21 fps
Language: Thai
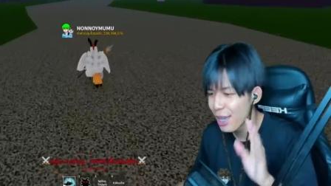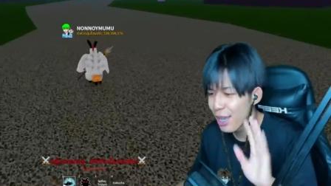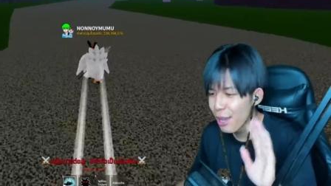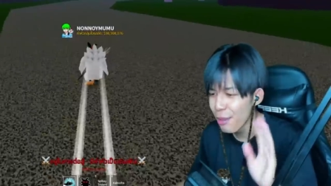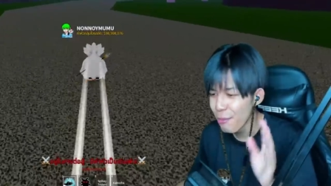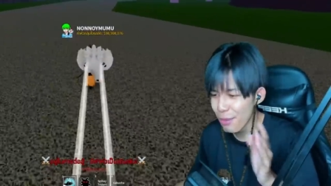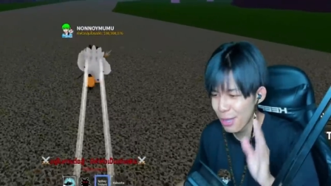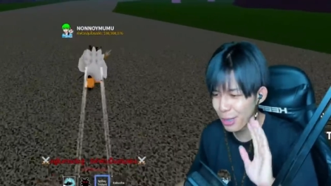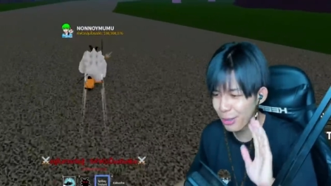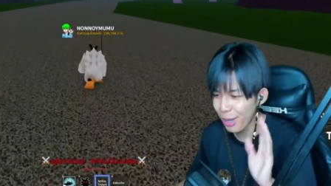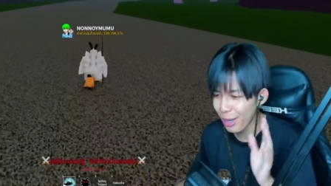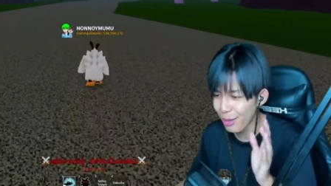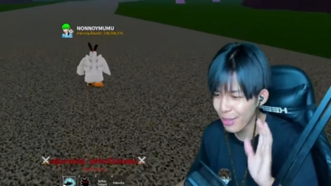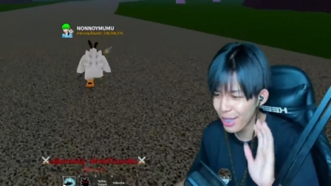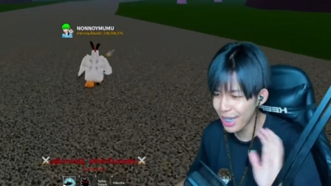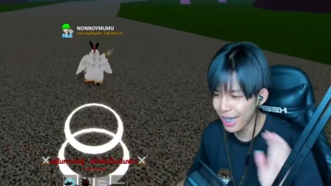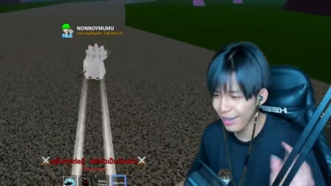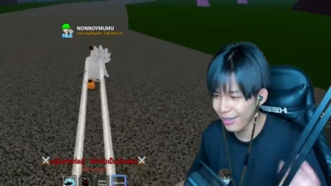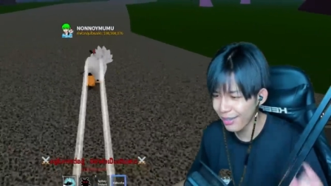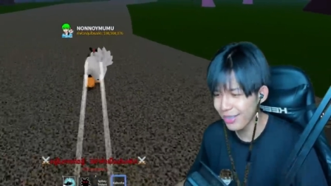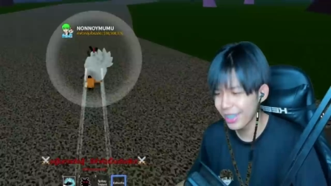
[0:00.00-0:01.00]
ไม่ต้องวยพี่
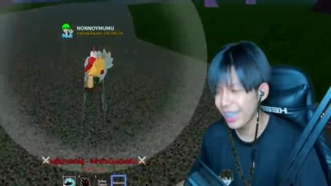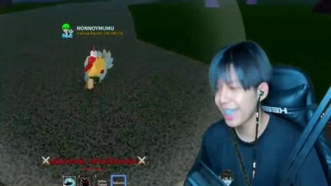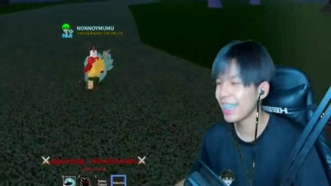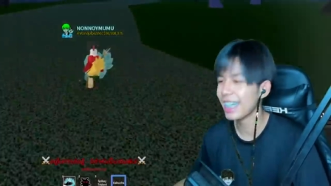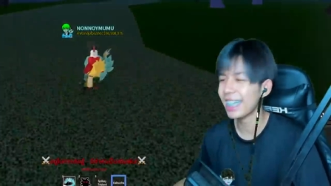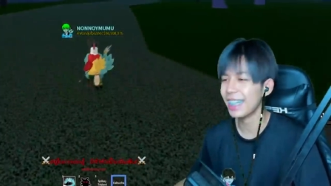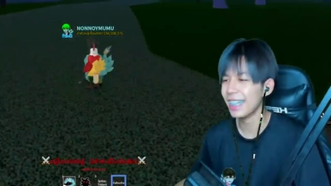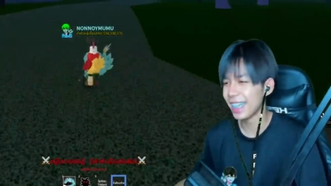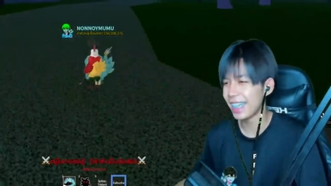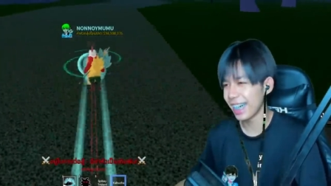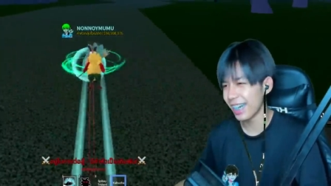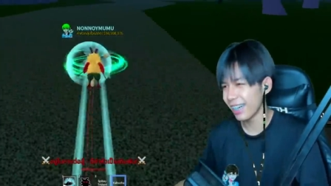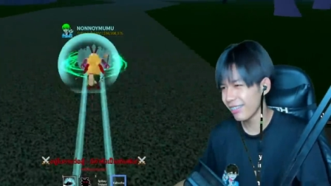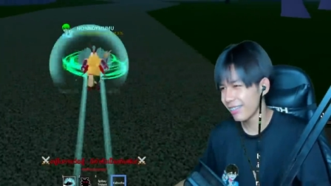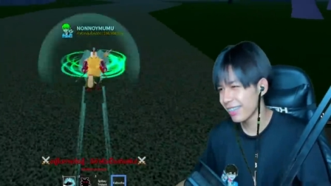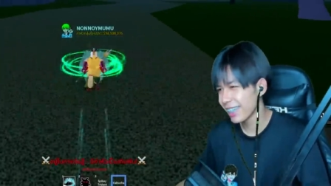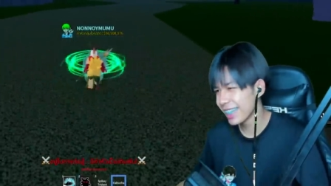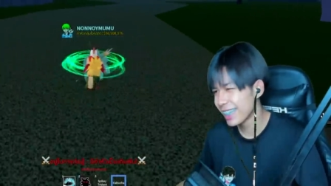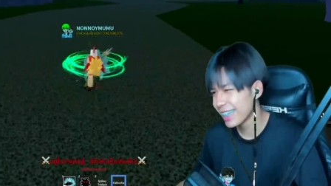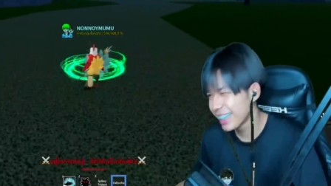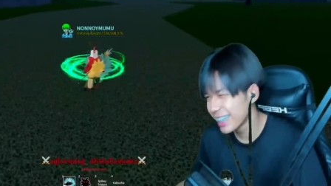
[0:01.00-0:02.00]
เขาพี่เขินนะครับ
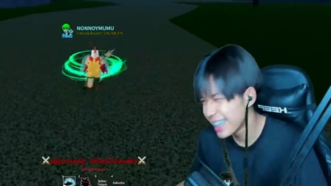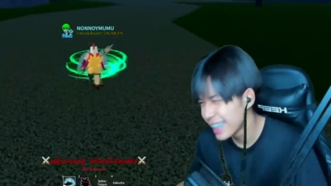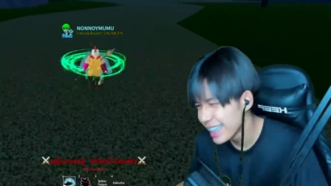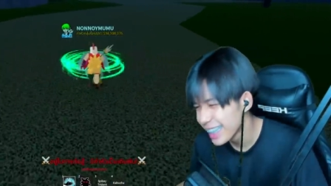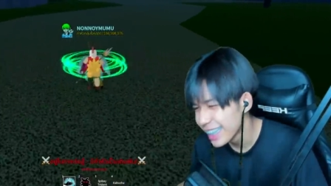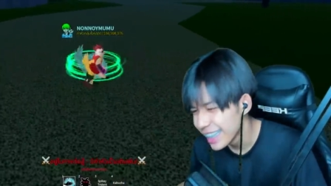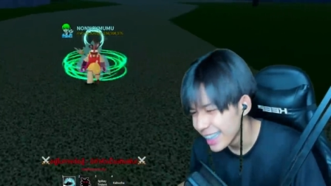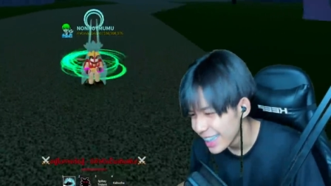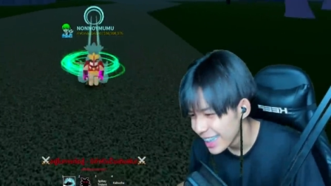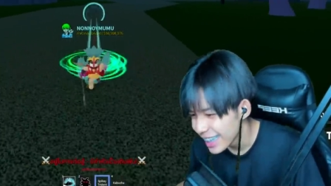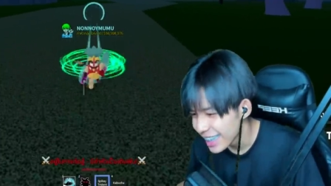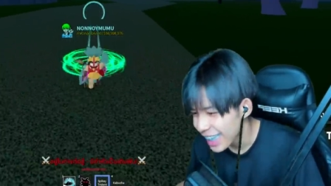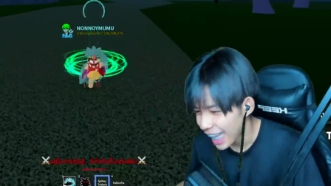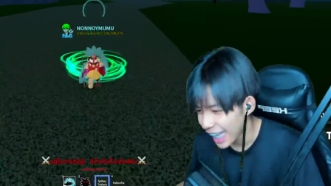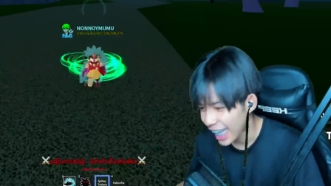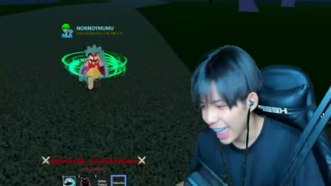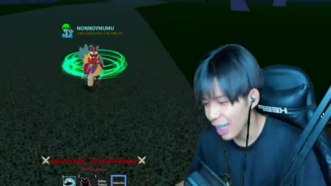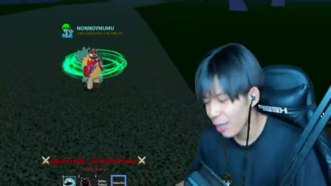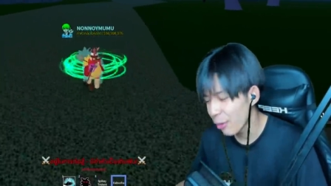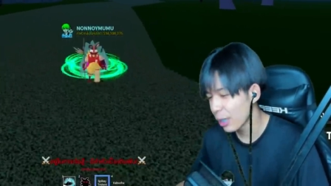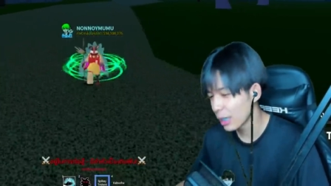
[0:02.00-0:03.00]
ไหน
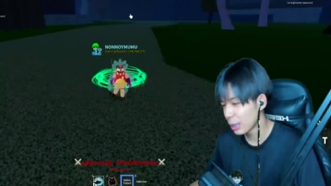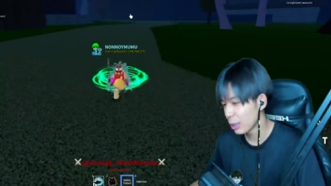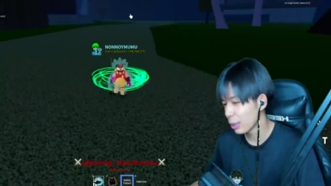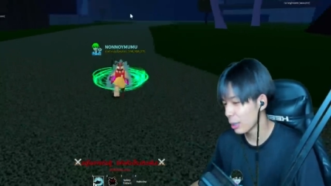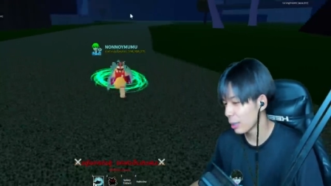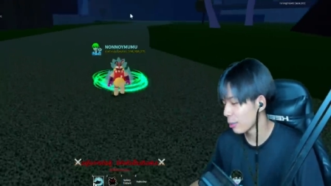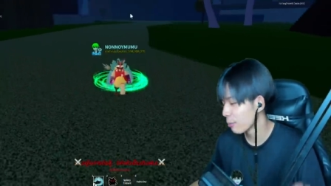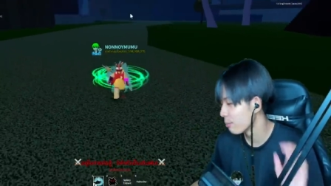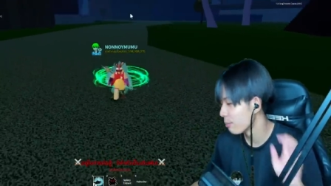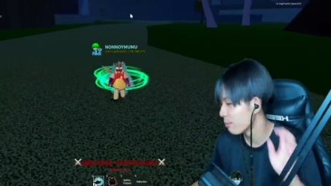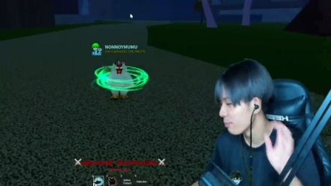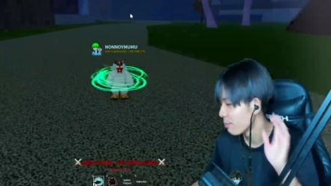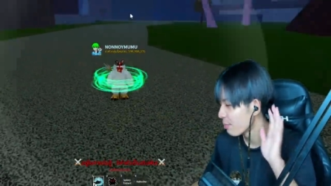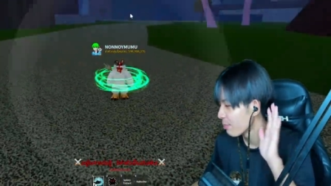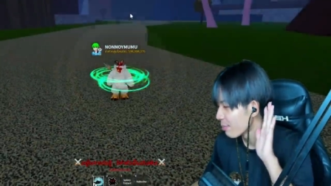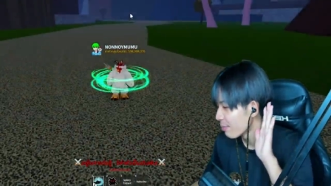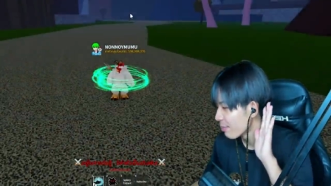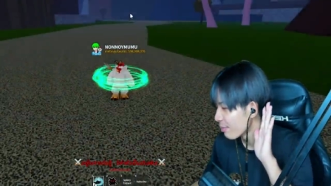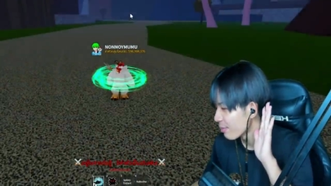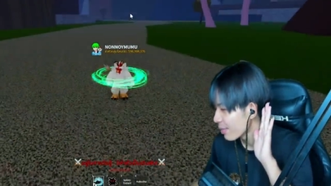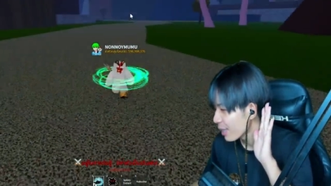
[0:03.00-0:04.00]
ใครโหดสุด
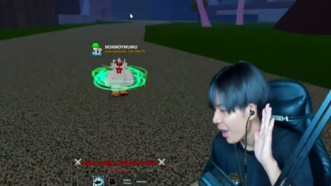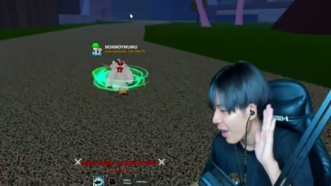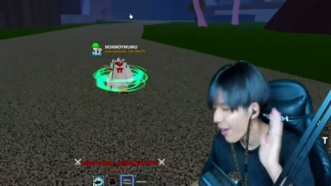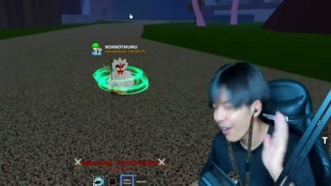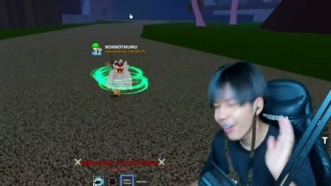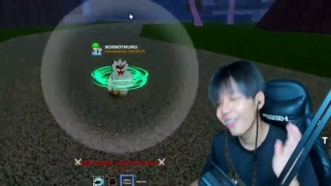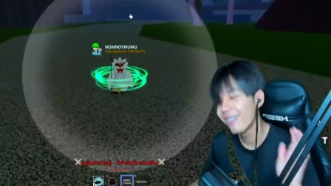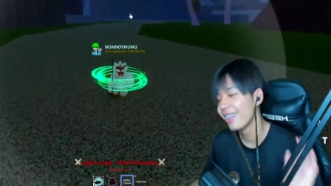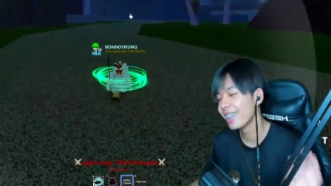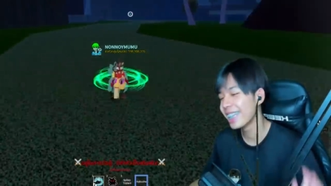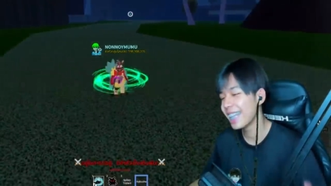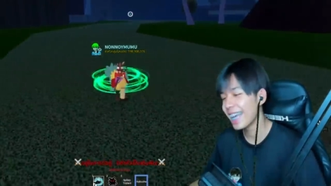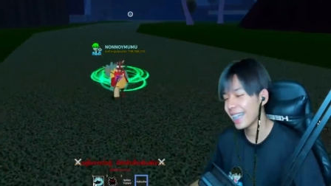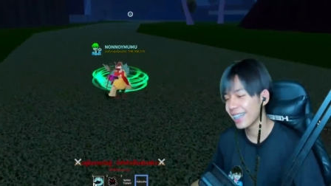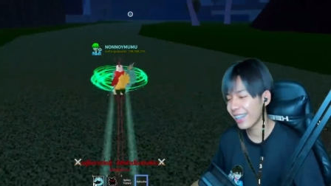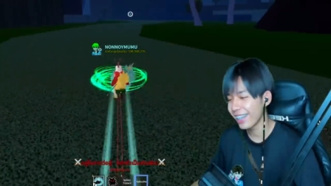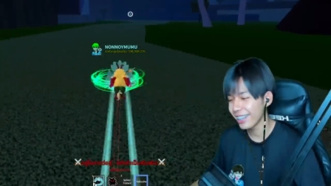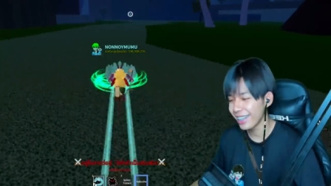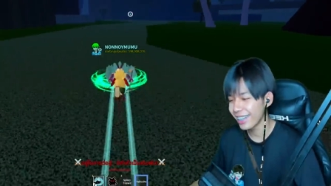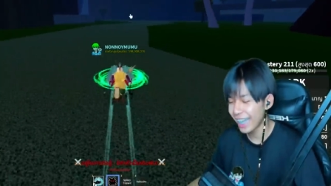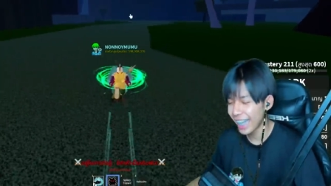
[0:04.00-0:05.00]
มันได้
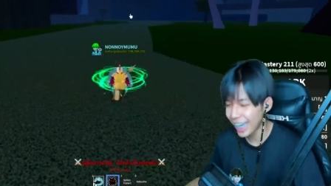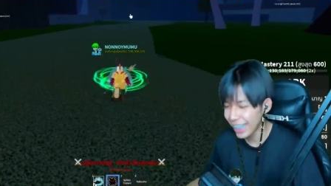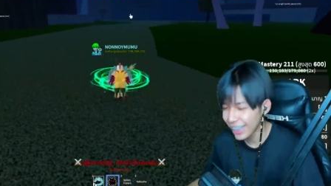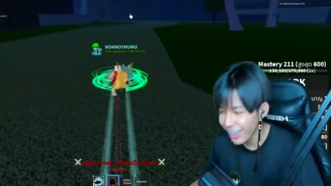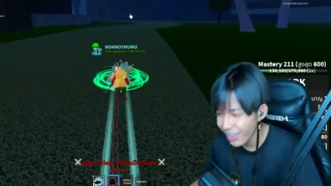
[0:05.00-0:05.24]
ตอนนี้แหละก็ต้อง